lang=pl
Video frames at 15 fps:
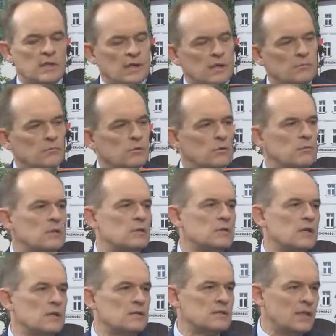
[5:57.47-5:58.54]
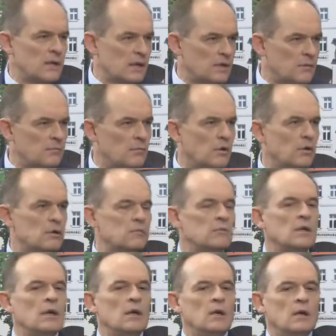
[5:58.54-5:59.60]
staraniem burmistrza, staraniem moim